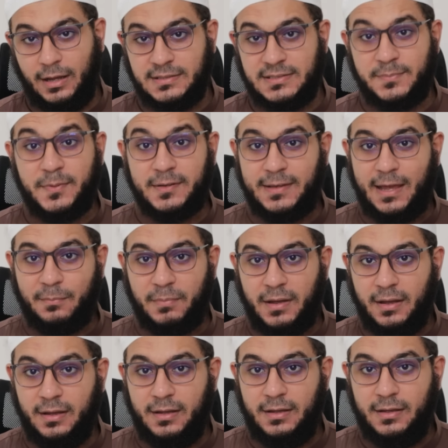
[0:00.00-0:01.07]
Ah, seperti
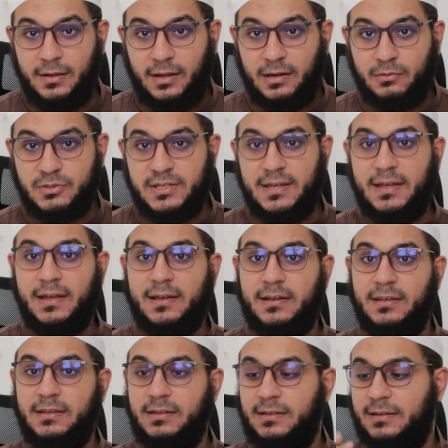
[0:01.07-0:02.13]
apa? Kalau saya
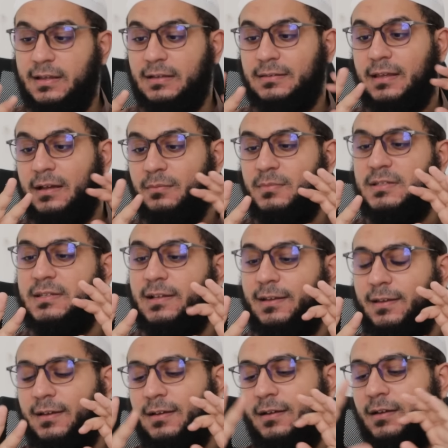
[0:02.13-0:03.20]
hari ini datang
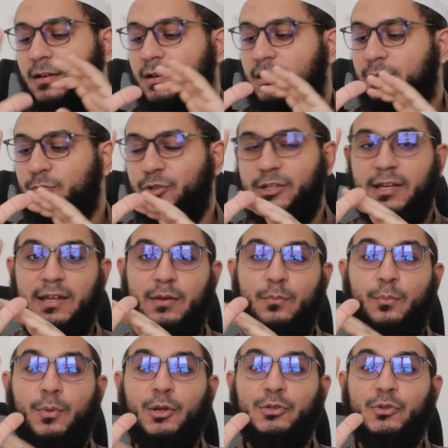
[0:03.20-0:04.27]
misalnya,
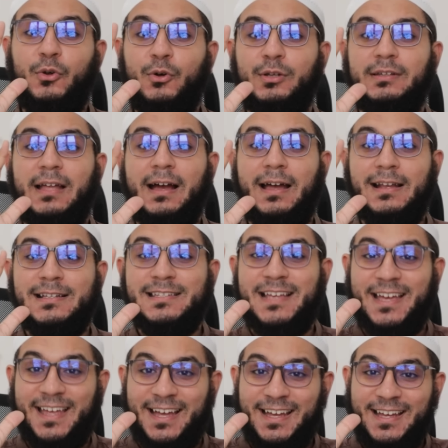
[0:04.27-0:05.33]
kemudian potong tangan
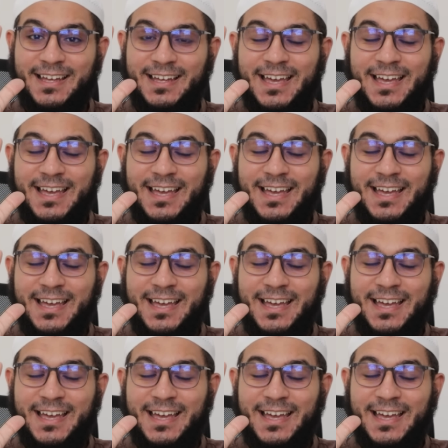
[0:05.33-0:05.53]
saya.